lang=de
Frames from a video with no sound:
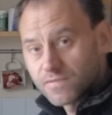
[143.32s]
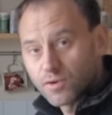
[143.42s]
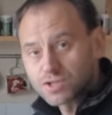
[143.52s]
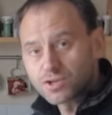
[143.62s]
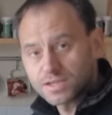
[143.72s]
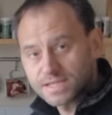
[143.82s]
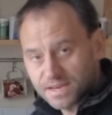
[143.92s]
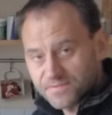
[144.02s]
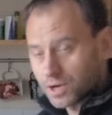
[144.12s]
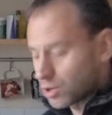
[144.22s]
ihr wollt, könnt ihr
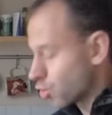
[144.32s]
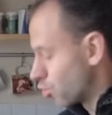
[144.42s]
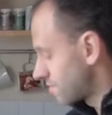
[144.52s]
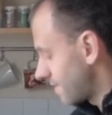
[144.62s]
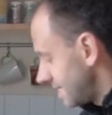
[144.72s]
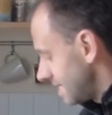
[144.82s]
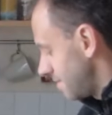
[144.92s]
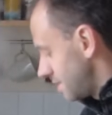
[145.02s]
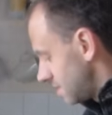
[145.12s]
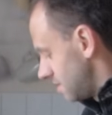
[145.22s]
dafür auch Rotwein
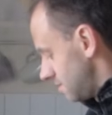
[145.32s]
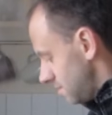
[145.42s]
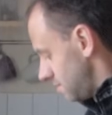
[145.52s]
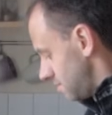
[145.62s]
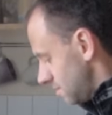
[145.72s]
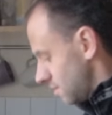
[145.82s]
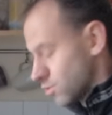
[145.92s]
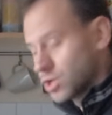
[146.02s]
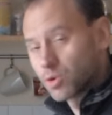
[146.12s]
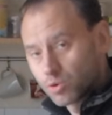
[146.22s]
nehmen
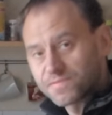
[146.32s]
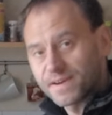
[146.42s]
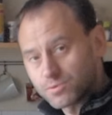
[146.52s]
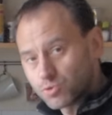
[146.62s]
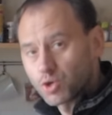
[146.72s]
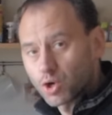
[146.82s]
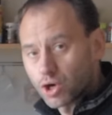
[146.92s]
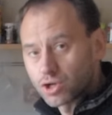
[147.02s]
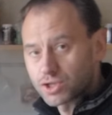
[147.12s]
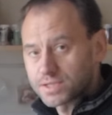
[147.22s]
oder Rotwein und
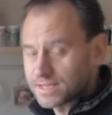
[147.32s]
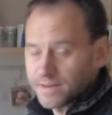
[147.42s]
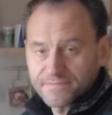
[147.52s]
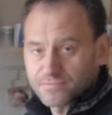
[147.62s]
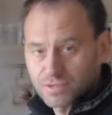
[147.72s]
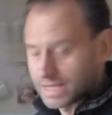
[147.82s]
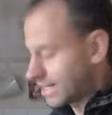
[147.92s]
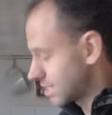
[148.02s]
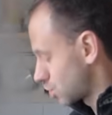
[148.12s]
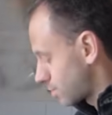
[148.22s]
Orangensaft, je
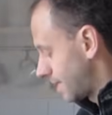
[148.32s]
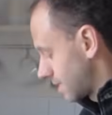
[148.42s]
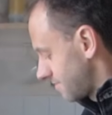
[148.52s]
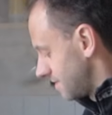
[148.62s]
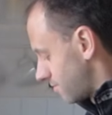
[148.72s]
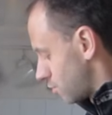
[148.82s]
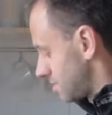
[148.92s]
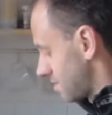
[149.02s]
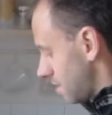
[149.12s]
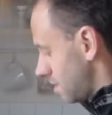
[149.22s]
nach Geschmack, wie ihr wollt.